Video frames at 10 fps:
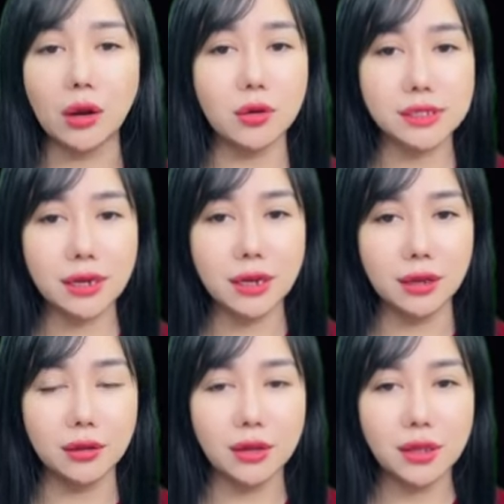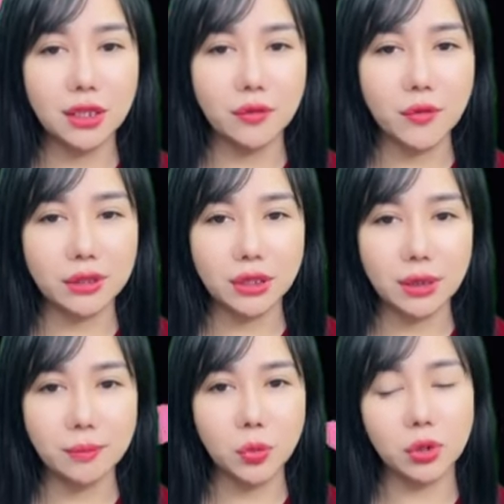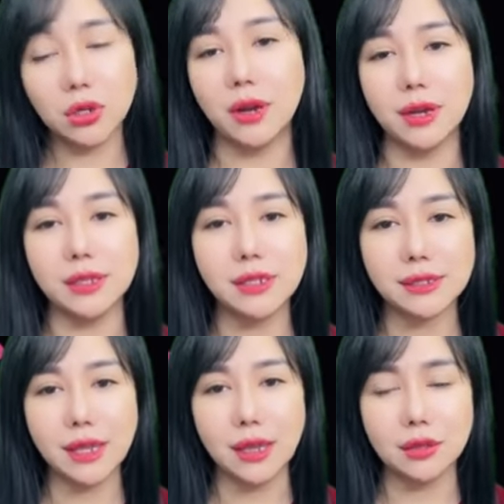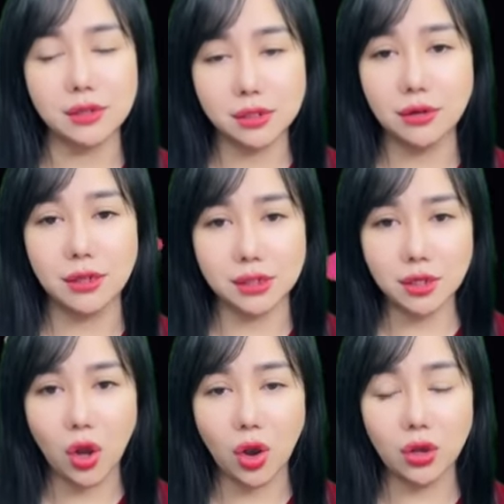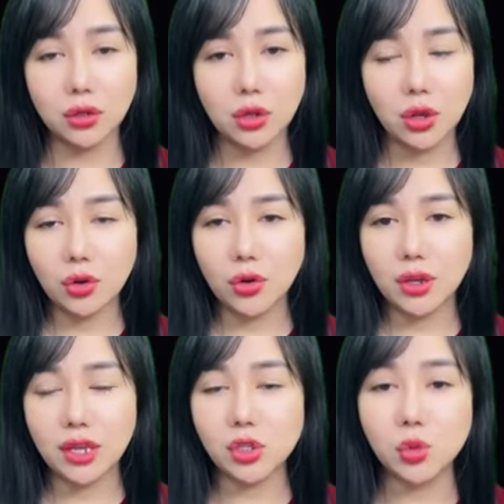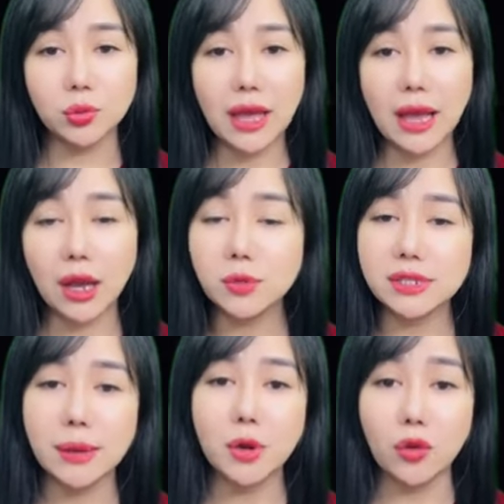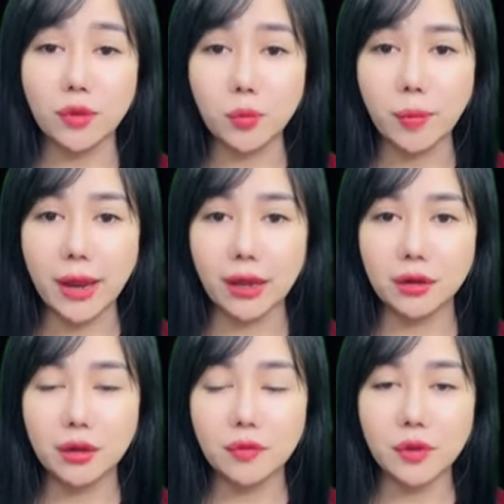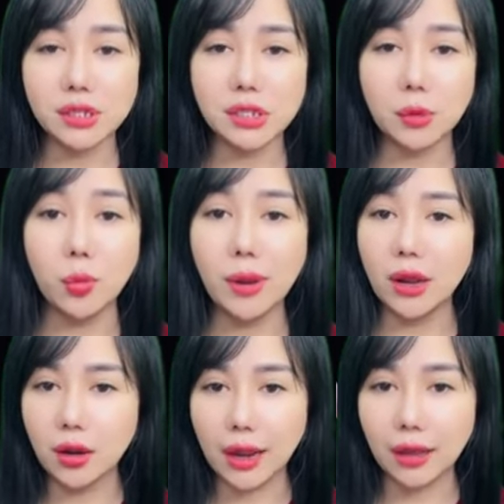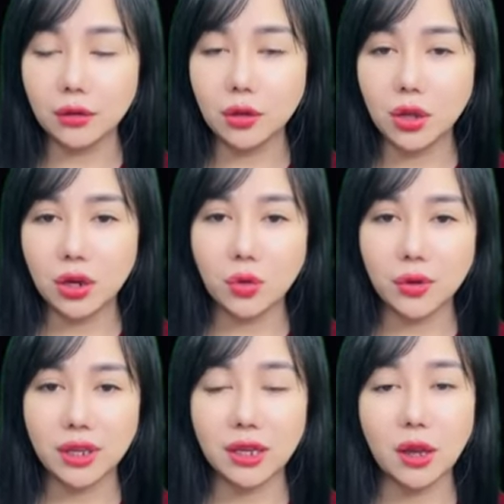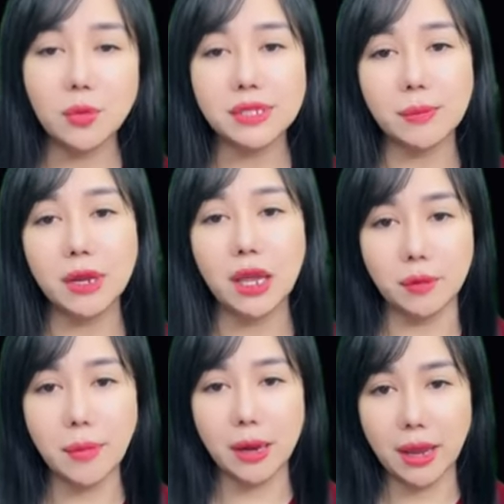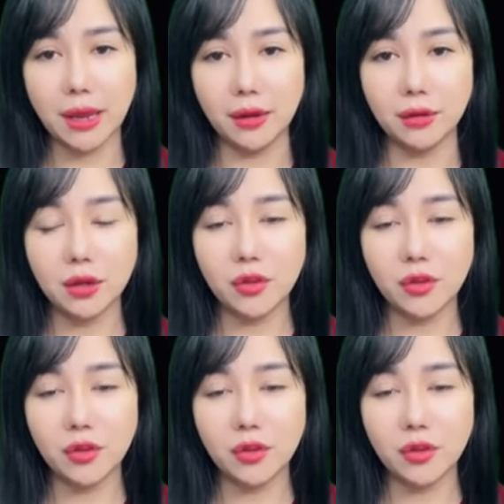Hứa Gia Kỳ quay lại, Trình Huy đã rơm rớm nước mắt. Chưa bao giờ hắn cảm thấy bản thân tệ hại đến vậy. Vì hắn mà mọi chuyện mới xảy ra nông nỗi này.